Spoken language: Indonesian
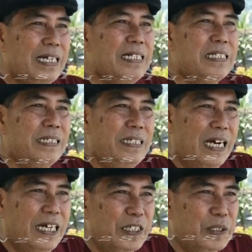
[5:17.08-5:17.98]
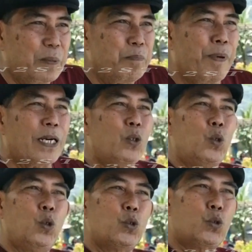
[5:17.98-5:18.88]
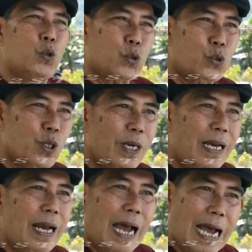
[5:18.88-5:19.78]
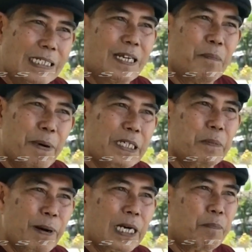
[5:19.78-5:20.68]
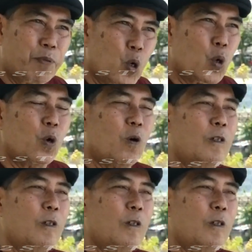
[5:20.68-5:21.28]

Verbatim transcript: disediakan tempat khusus hanya bagi para perokok.